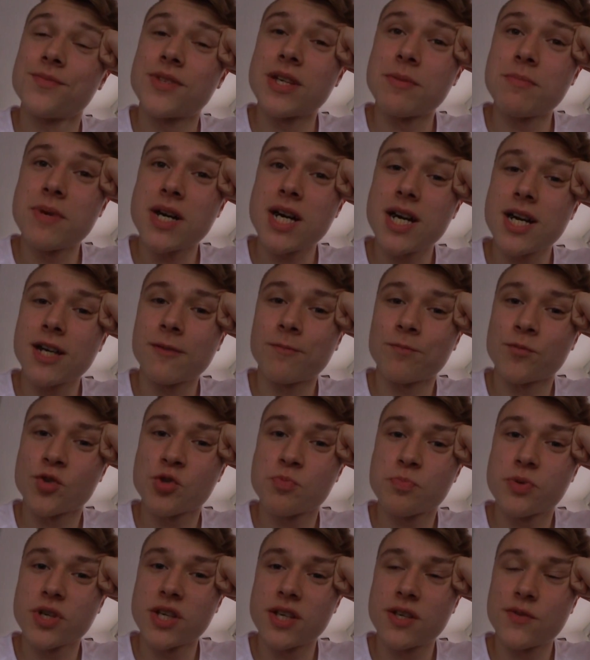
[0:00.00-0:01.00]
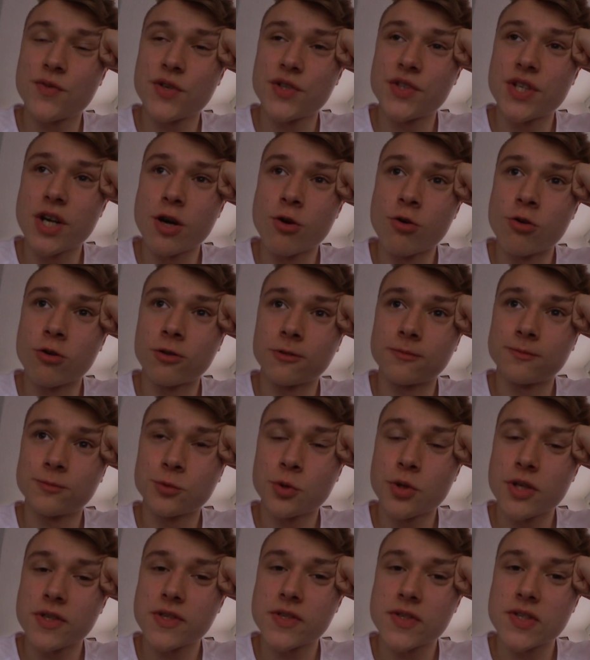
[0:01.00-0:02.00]
den Magen, sprich Verdauung.
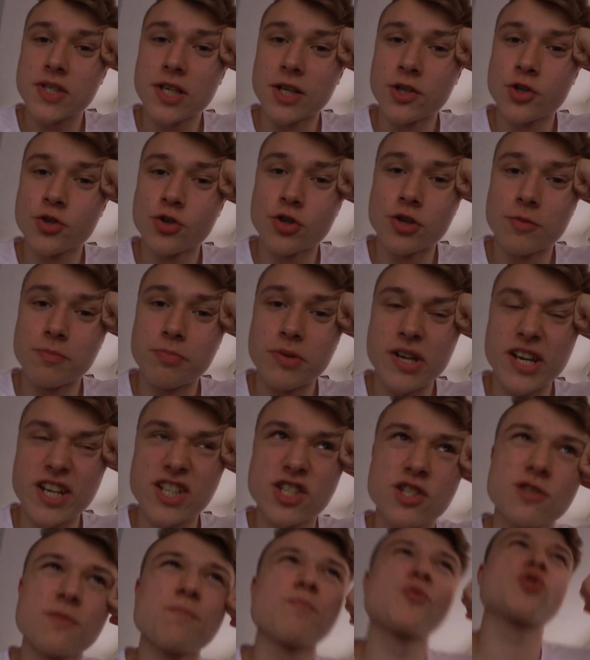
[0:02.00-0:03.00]
Und das ist ganz schön komplex.